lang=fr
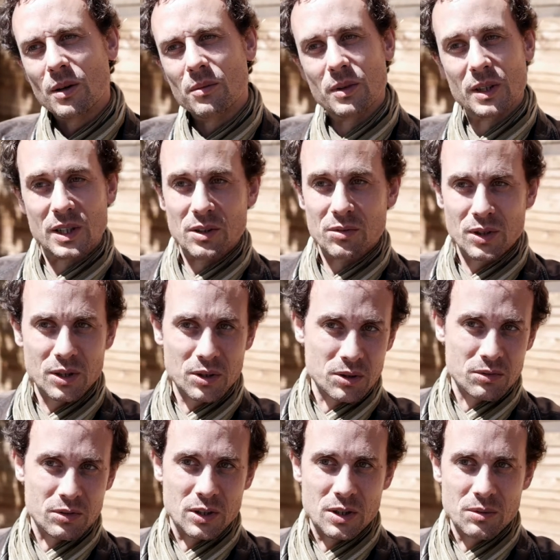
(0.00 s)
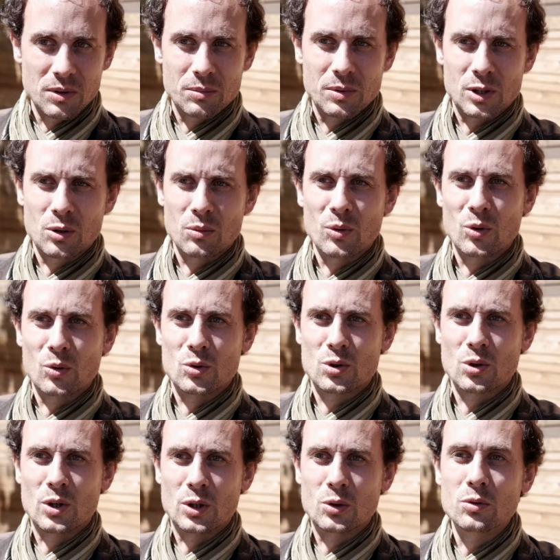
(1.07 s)
Mais qui fait qu'effectivement, à partir du moment où le
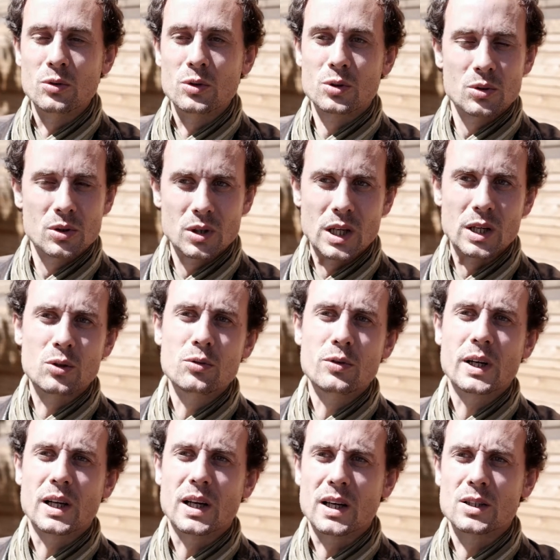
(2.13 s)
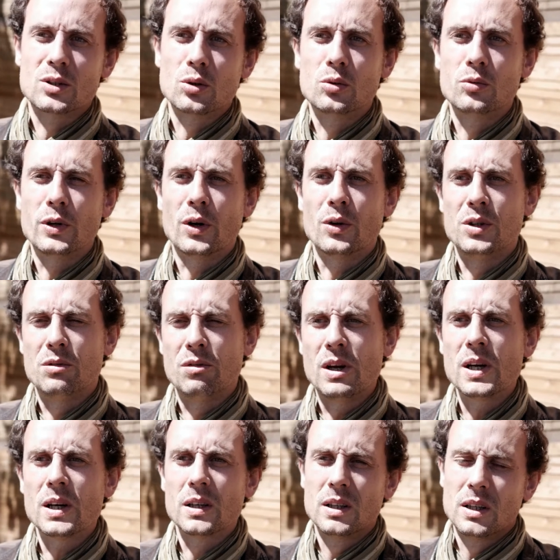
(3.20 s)
sol est, couvert et reste couvert en
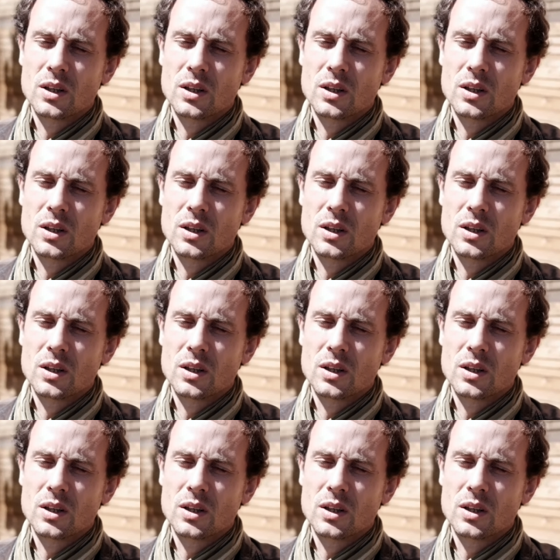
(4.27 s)
hiver,